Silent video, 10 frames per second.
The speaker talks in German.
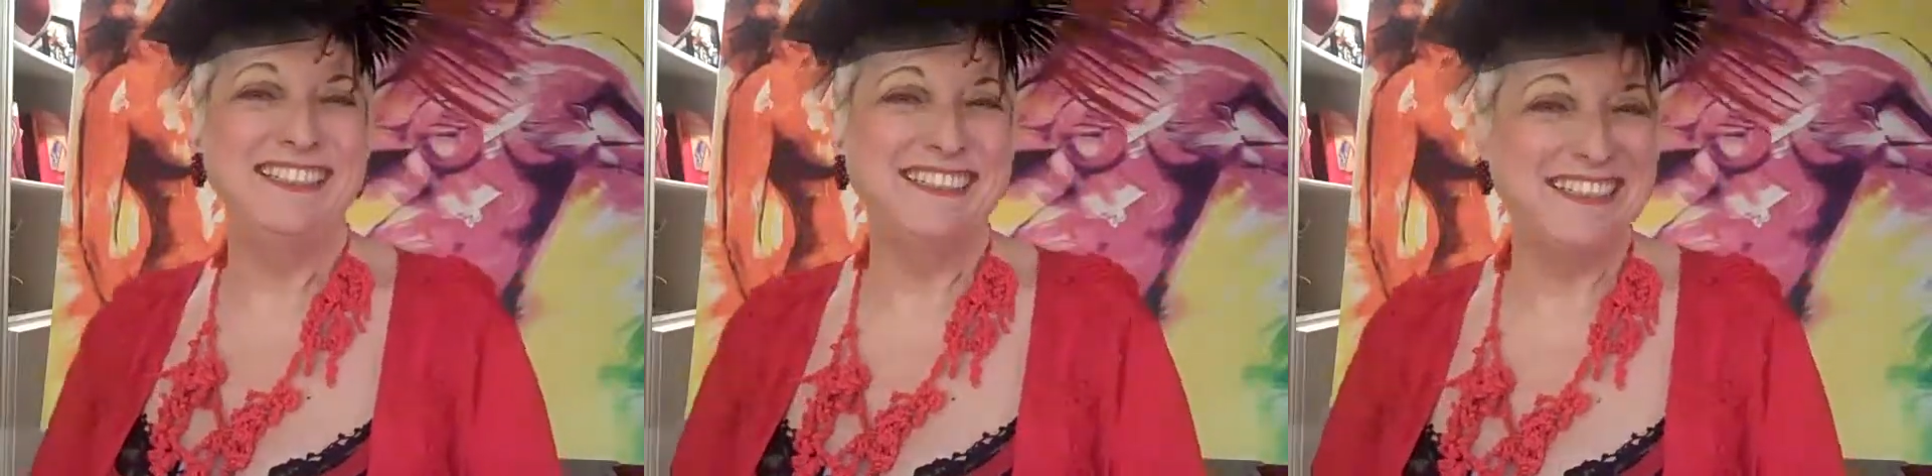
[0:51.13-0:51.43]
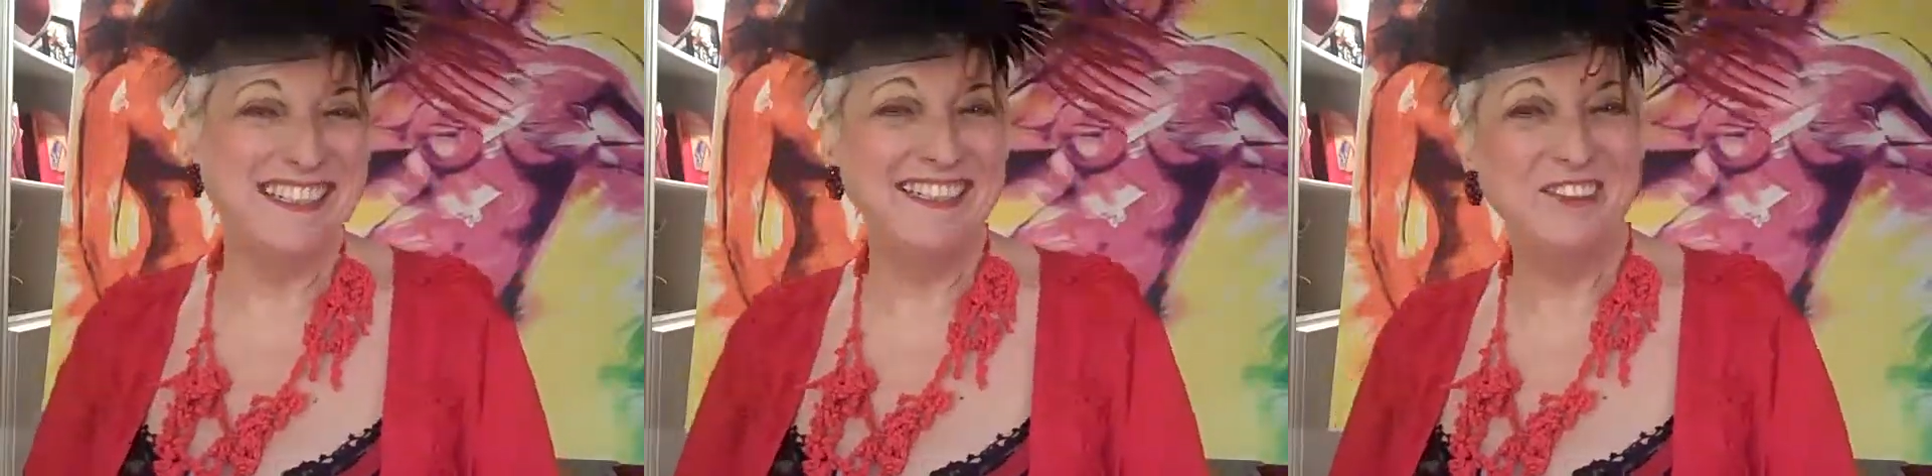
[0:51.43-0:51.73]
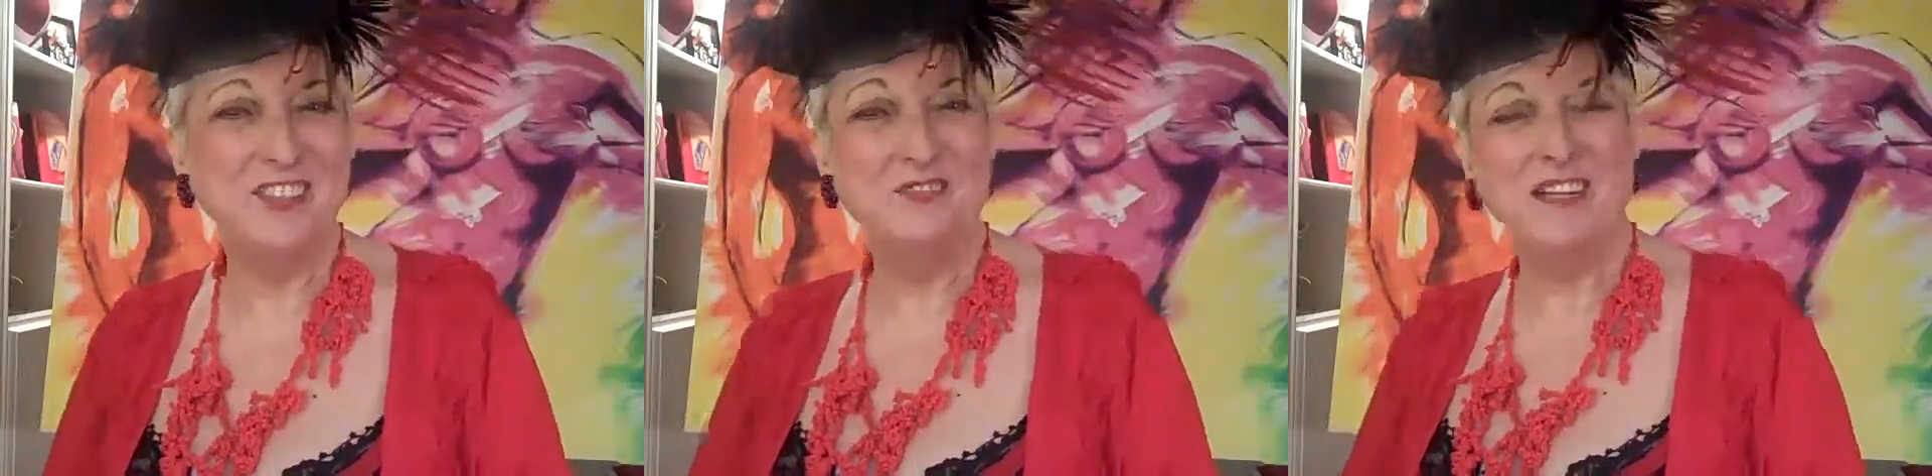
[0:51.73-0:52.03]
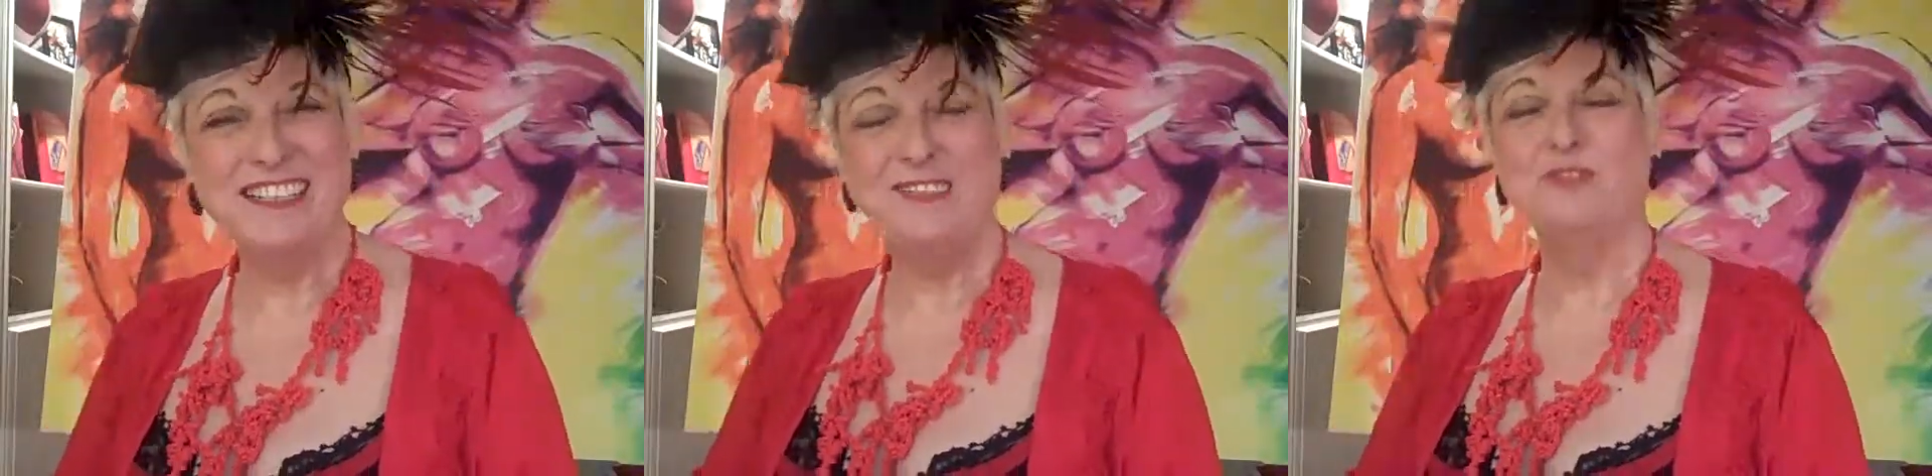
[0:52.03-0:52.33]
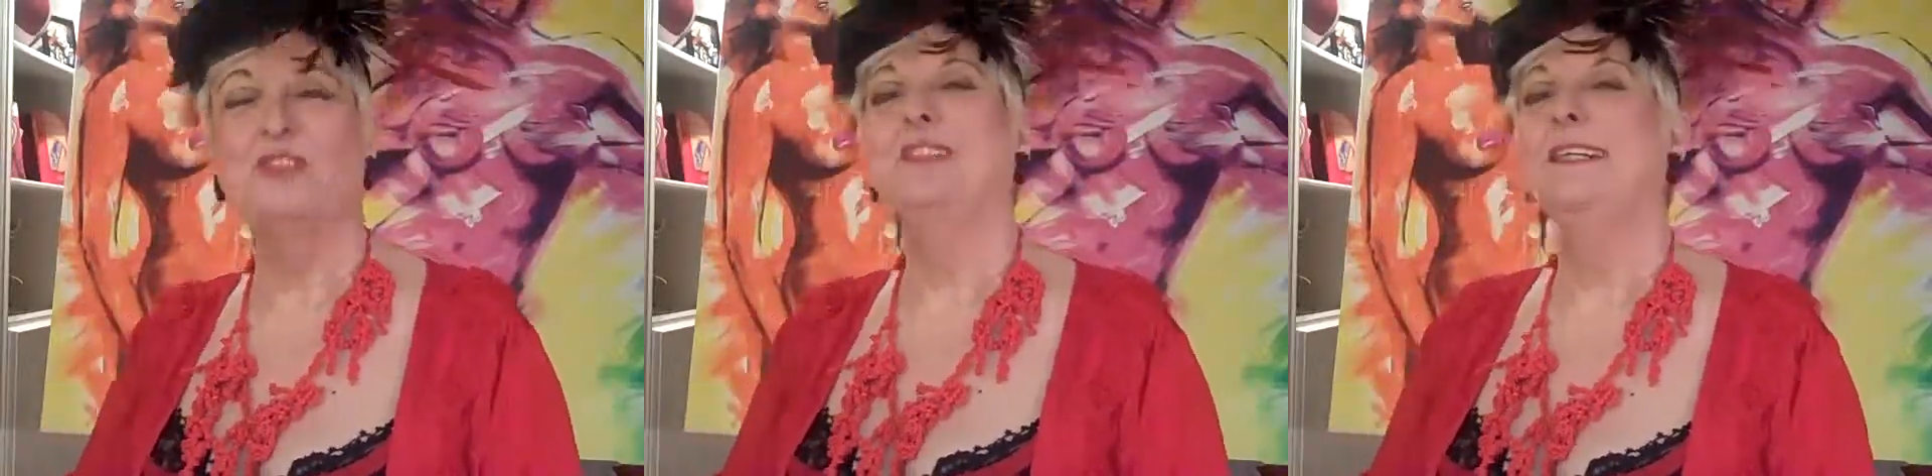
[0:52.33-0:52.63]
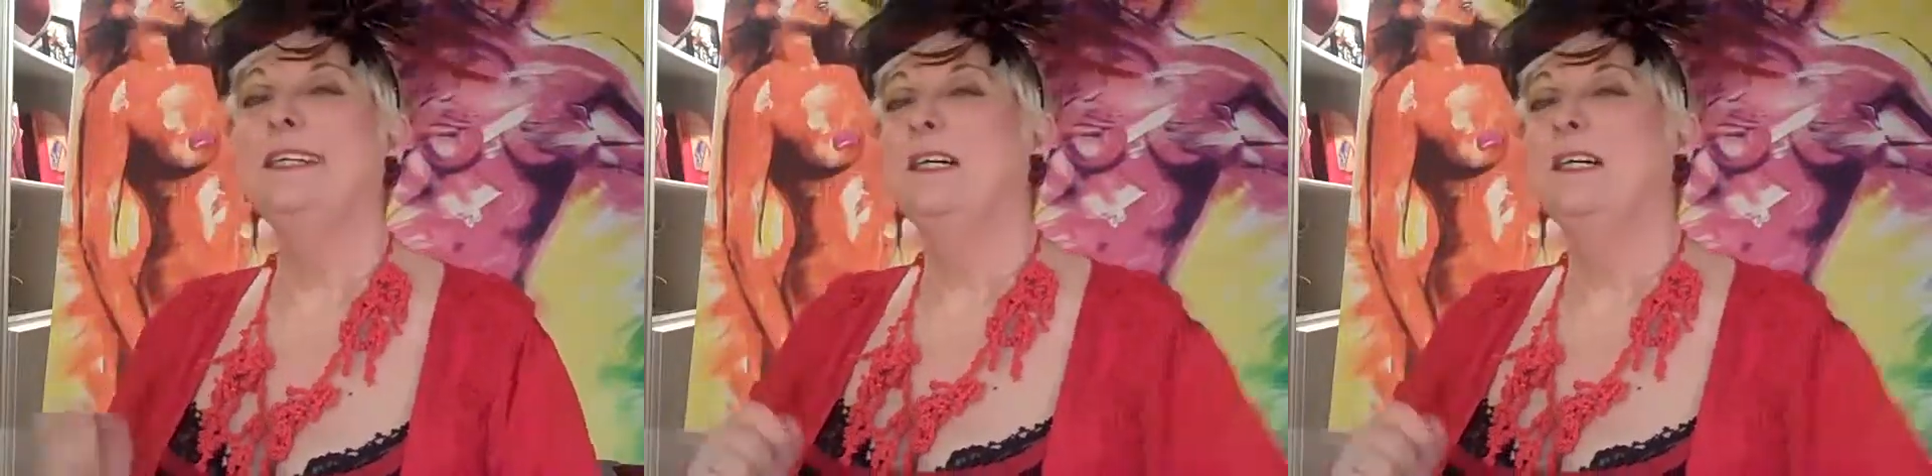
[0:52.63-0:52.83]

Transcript: interessant und spannend gefunden